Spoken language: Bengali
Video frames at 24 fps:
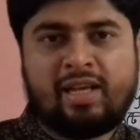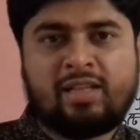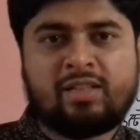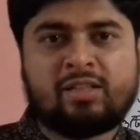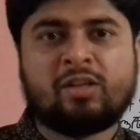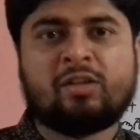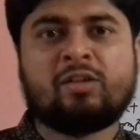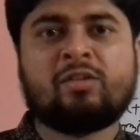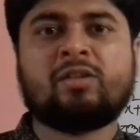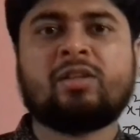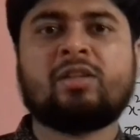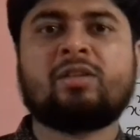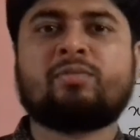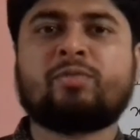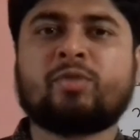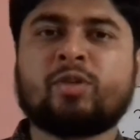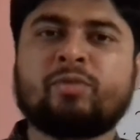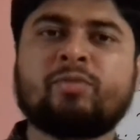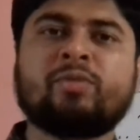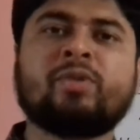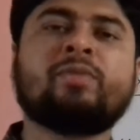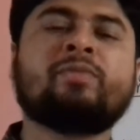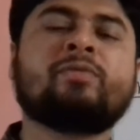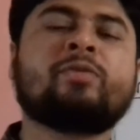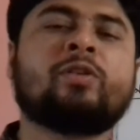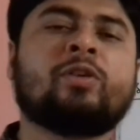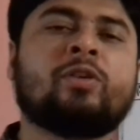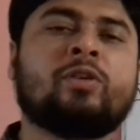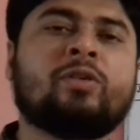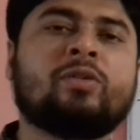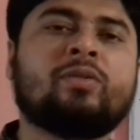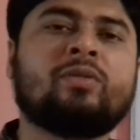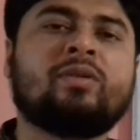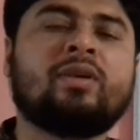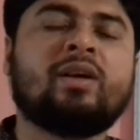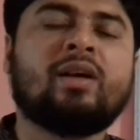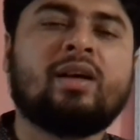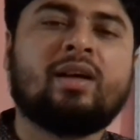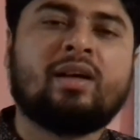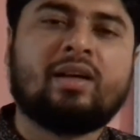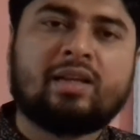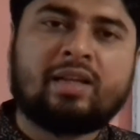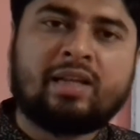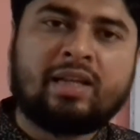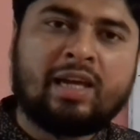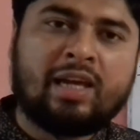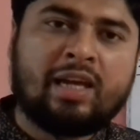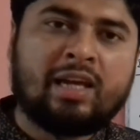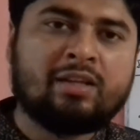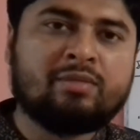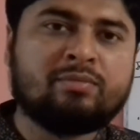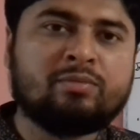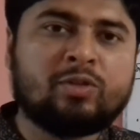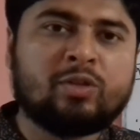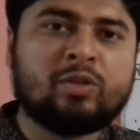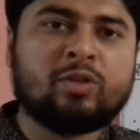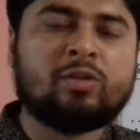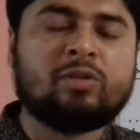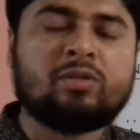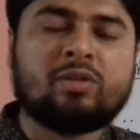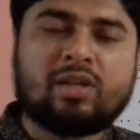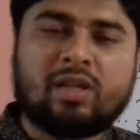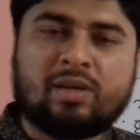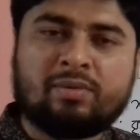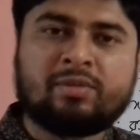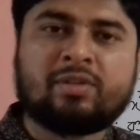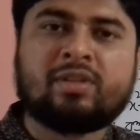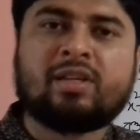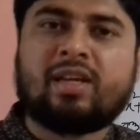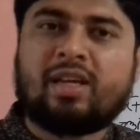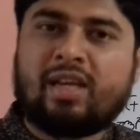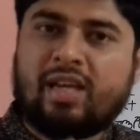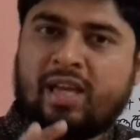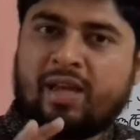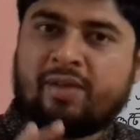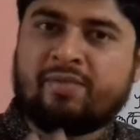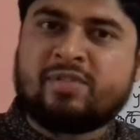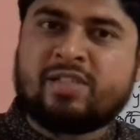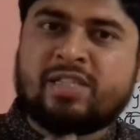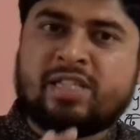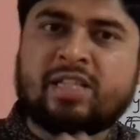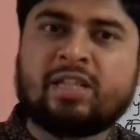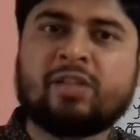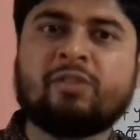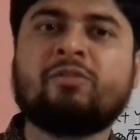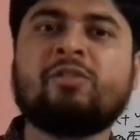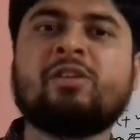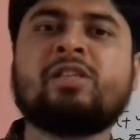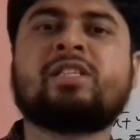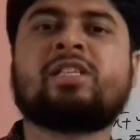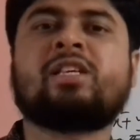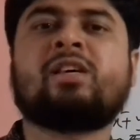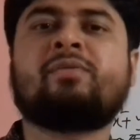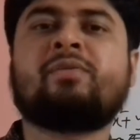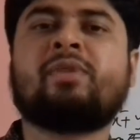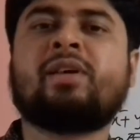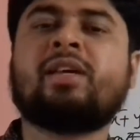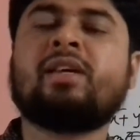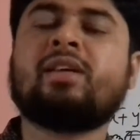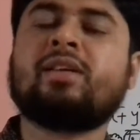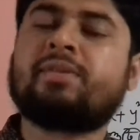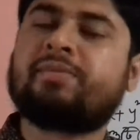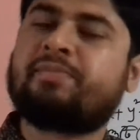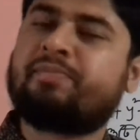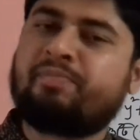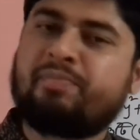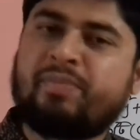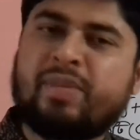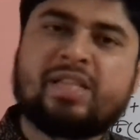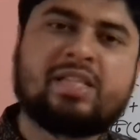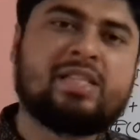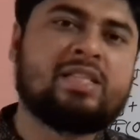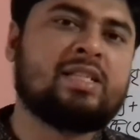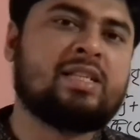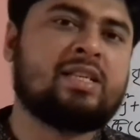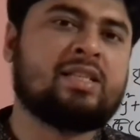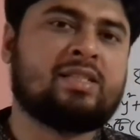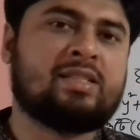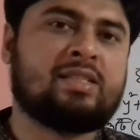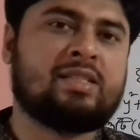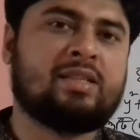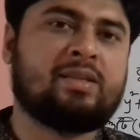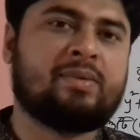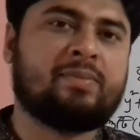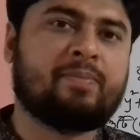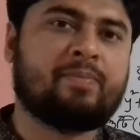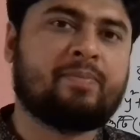এই ধরনের প্রবলেমগুলো জ্ঞানমূলক এবং এমসিকিউ হিসাবেই বেশি আসে